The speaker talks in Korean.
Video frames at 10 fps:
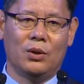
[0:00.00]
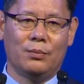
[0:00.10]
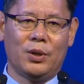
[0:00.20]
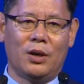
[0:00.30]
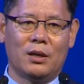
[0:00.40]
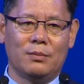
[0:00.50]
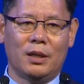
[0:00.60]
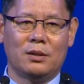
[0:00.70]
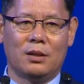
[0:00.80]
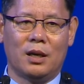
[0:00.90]
평화를
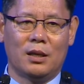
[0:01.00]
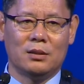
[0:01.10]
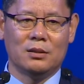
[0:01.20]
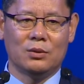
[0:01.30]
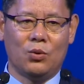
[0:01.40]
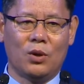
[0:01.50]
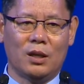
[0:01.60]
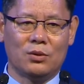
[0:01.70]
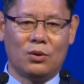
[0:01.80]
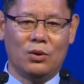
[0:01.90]
만들어가는
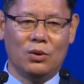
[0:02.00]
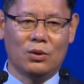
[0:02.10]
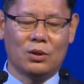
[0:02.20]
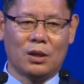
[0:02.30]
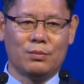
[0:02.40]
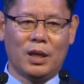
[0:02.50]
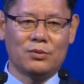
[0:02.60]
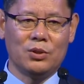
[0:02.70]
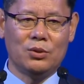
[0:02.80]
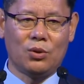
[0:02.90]
공간으로 거듭날
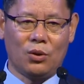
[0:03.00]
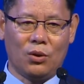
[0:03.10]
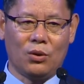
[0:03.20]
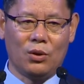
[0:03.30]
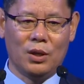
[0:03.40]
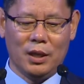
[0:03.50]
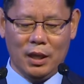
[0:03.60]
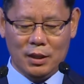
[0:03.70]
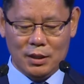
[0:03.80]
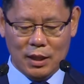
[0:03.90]
수 있도록 해야
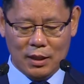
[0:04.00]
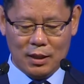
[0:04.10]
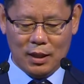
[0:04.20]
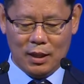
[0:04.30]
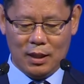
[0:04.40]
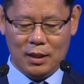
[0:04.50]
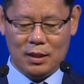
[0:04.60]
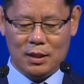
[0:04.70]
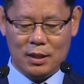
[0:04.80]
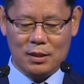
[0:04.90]
되지
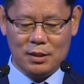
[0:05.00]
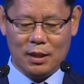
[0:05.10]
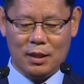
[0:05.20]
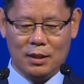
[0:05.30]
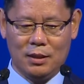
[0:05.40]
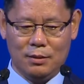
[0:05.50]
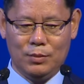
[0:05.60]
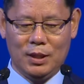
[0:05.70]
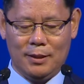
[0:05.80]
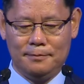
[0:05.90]
않을까라는 생각이
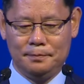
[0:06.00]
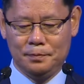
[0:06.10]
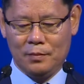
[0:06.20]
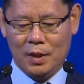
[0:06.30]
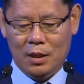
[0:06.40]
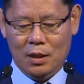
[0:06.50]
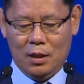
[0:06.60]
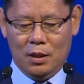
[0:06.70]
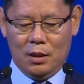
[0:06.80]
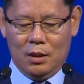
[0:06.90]
듭니다.
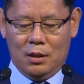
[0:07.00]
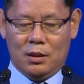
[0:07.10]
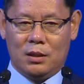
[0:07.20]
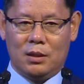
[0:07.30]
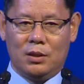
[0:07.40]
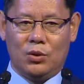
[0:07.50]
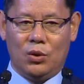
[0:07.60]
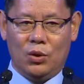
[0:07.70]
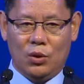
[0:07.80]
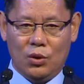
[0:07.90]
그리고
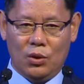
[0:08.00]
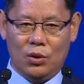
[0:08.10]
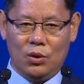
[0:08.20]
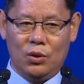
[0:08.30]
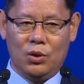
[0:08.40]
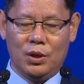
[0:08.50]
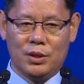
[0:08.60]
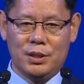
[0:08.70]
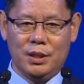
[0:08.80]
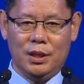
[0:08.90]
어,
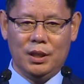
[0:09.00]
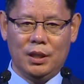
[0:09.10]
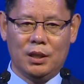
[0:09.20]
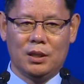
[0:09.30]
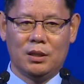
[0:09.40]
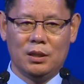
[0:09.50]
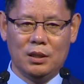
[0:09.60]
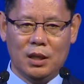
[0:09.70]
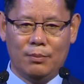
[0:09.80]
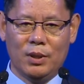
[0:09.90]
역시 이
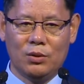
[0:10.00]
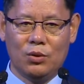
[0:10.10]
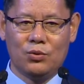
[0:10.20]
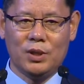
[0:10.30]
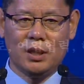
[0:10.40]
한반도 군사적